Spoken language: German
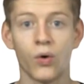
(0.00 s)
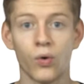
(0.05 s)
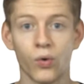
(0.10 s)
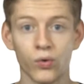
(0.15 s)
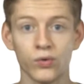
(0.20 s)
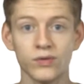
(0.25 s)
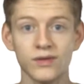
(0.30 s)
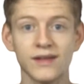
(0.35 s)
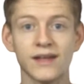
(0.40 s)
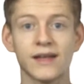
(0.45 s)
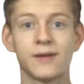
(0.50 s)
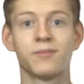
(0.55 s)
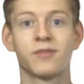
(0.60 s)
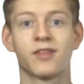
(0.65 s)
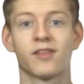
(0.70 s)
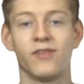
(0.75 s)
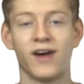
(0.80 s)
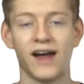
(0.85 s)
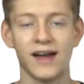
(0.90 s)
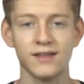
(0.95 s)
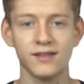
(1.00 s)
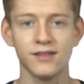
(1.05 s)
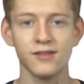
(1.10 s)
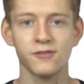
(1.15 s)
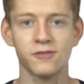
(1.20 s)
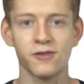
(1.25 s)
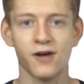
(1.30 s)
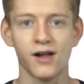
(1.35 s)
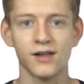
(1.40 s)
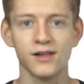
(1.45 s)
und im zweiten
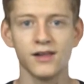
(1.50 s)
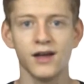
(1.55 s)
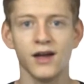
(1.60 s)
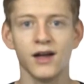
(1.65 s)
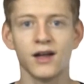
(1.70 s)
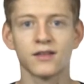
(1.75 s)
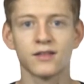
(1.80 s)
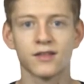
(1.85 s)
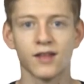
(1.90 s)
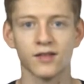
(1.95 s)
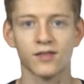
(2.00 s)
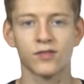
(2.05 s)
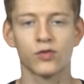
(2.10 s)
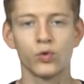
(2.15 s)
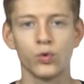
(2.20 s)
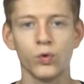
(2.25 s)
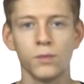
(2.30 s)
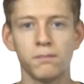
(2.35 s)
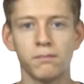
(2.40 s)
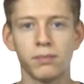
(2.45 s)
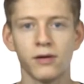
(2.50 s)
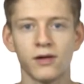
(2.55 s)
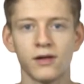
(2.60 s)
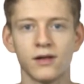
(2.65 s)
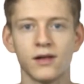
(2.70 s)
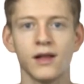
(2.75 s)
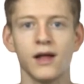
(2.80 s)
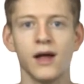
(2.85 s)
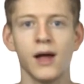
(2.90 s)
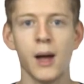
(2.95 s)
Fall das
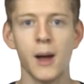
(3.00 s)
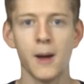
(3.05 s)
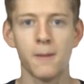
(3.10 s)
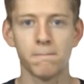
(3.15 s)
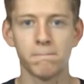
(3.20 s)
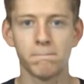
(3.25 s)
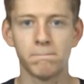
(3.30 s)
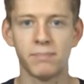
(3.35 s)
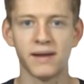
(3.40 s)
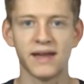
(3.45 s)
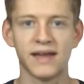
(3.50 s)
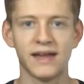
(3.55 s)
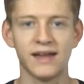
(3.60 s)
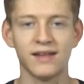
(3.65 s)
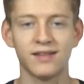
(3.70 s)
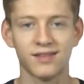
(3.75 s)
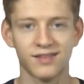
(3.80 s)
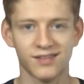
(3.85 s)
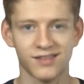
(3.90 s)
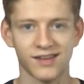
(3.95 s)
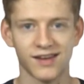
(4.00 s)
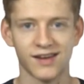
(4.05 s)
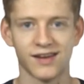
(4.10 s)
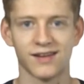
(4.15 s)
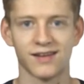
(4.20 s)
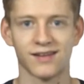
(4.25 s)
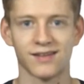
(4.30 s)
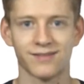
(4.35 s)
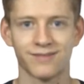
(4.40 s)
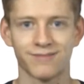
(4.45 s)
Dupel
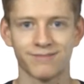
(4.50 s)
BC.